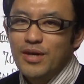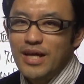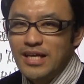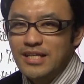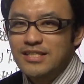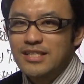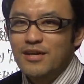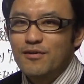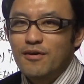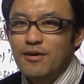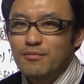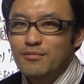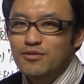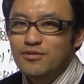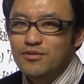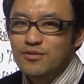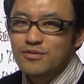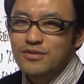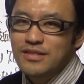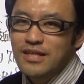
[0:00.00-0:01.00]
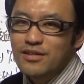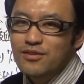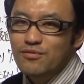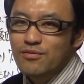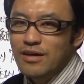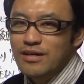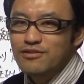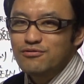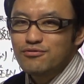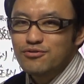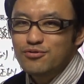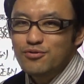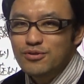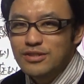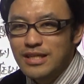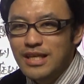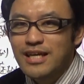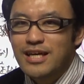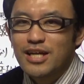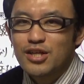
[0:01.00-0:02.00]
現在はヘブキソスタットが優勝
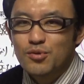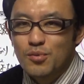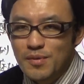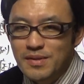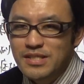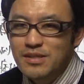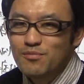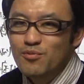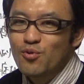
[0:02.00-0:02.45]
じゃないかなと思います。